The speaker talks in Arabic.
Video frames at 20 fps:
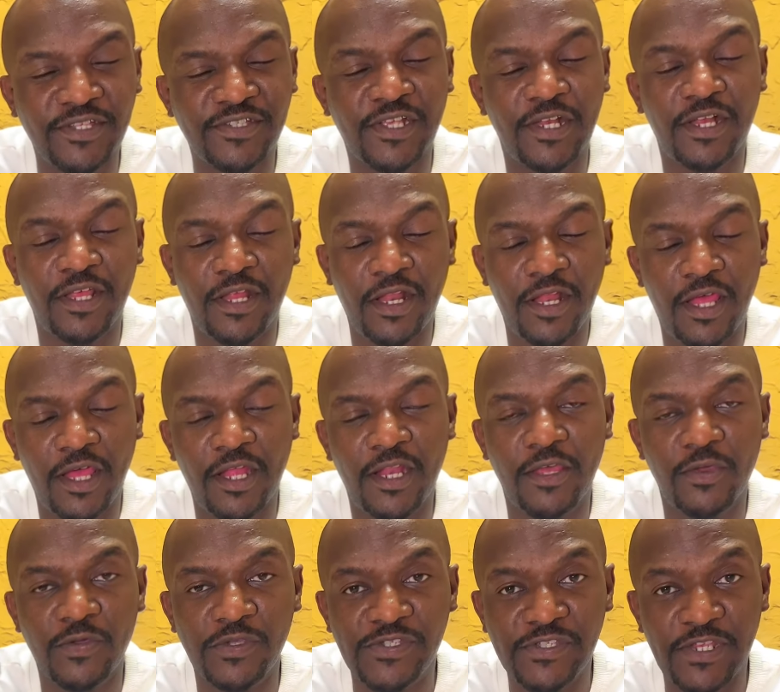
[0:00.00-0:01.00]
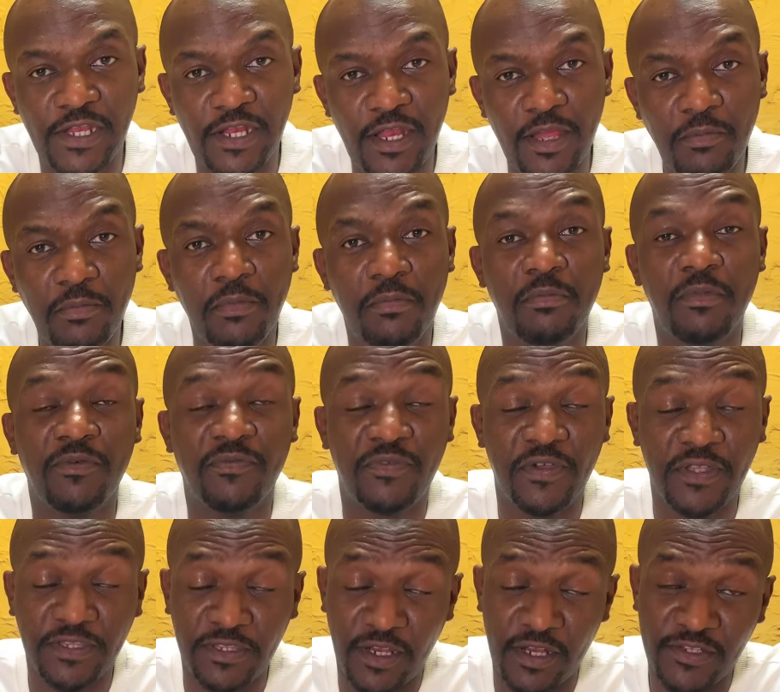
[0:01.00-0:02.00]
صلى الله عليه وسلم من
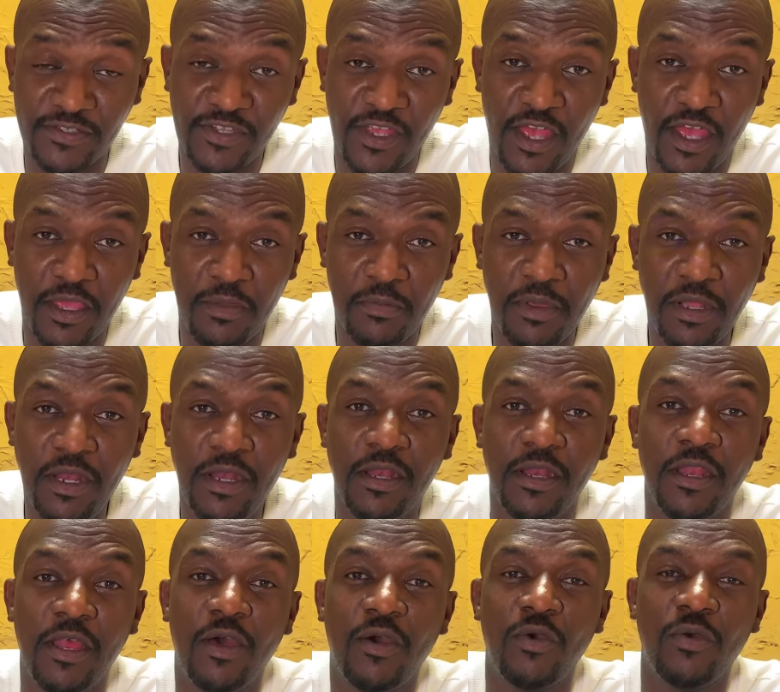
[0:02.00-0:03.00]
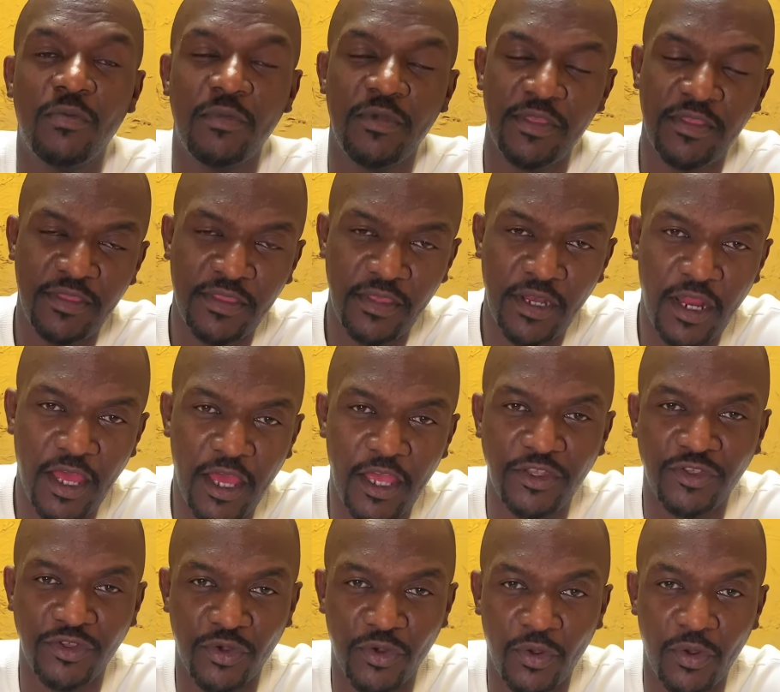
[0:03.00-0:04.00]
فطر صائما له مثل
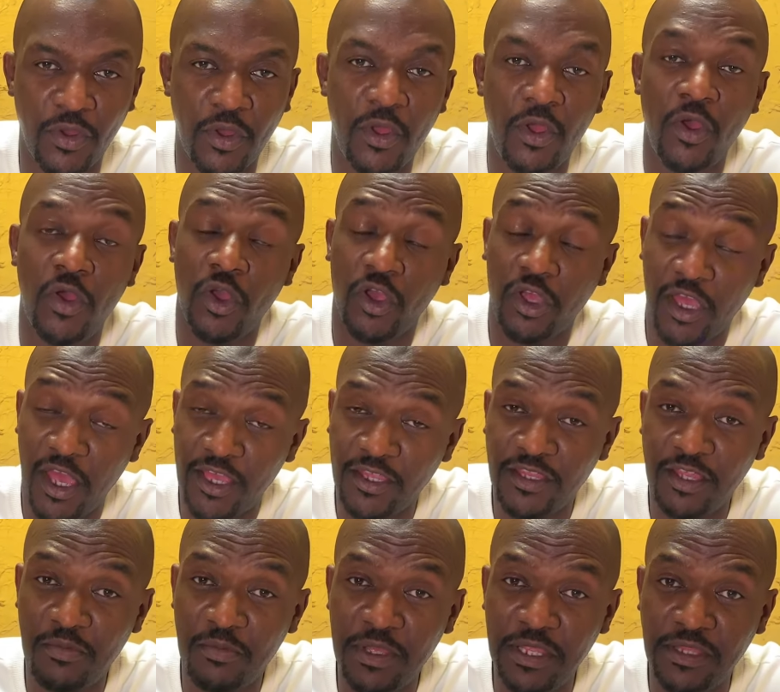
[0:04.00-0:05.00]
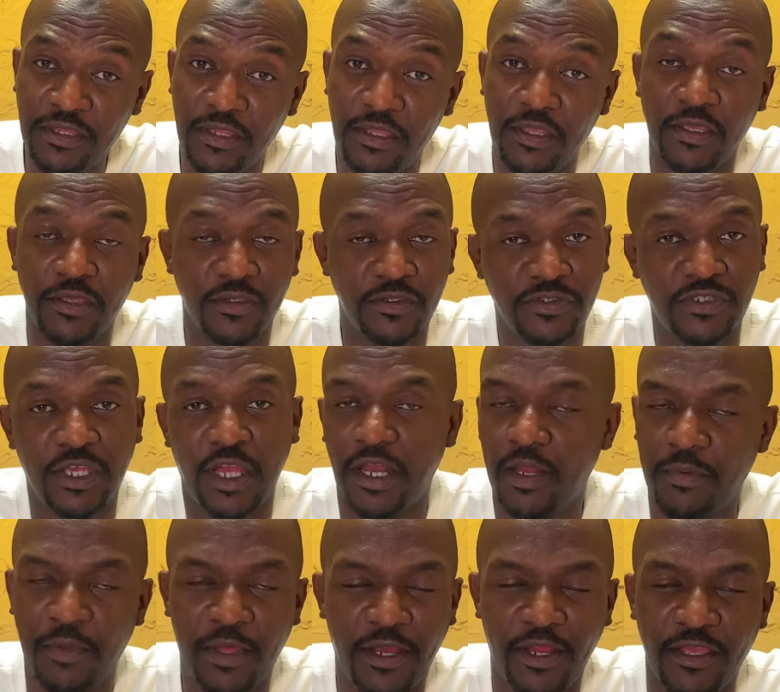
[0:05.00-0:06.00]
أجره حكاية المندي إن شاء
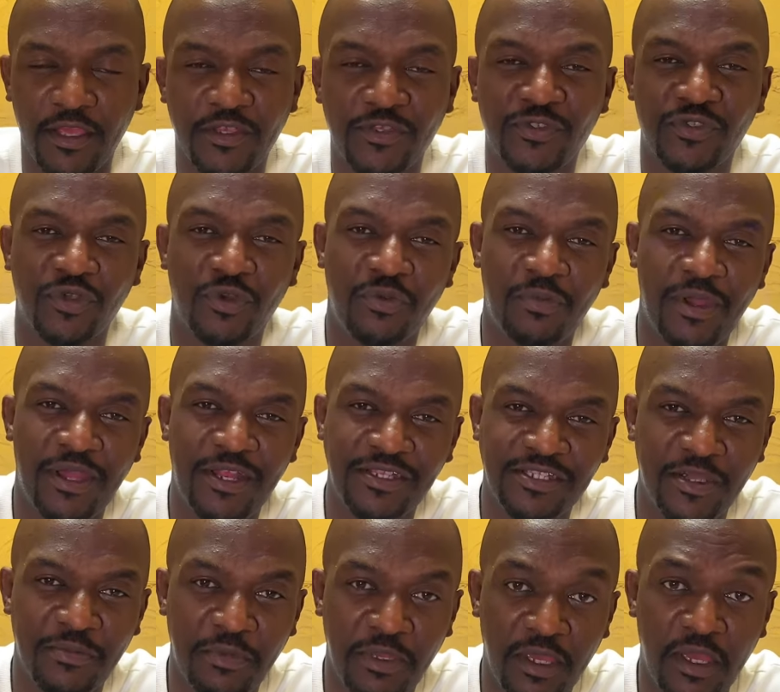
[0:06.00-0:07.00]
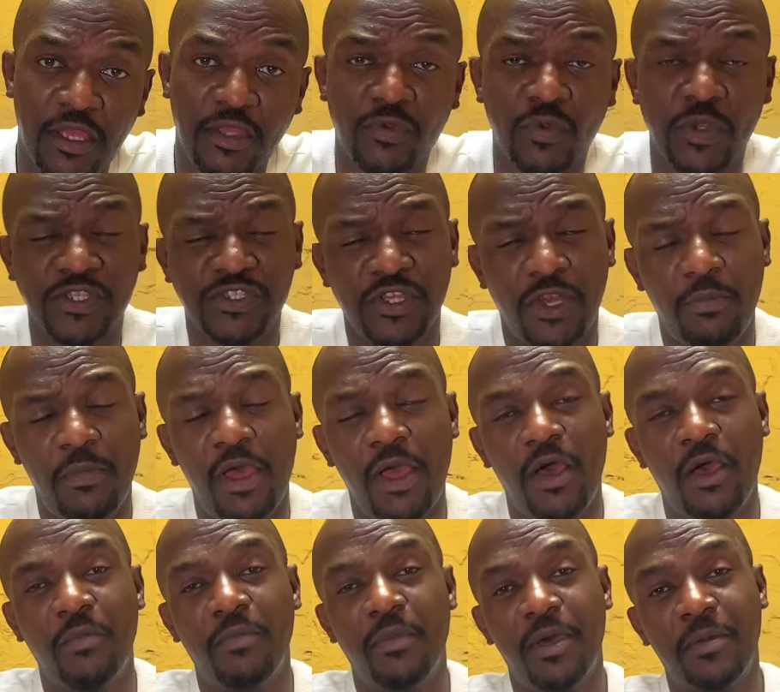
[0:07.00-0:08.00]
الله ما راح يقصروا مع الجميع اتواصلوا
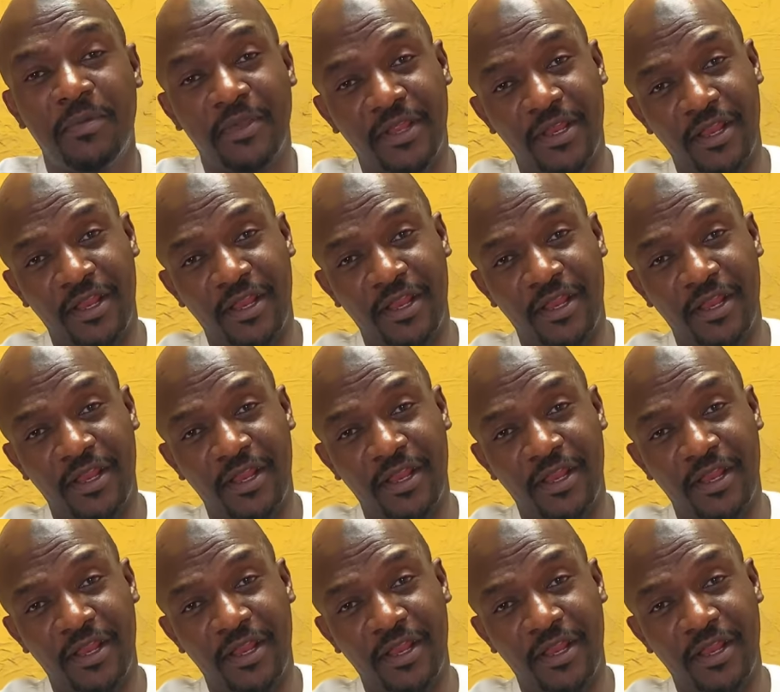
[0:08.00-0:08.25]
معاهم عبر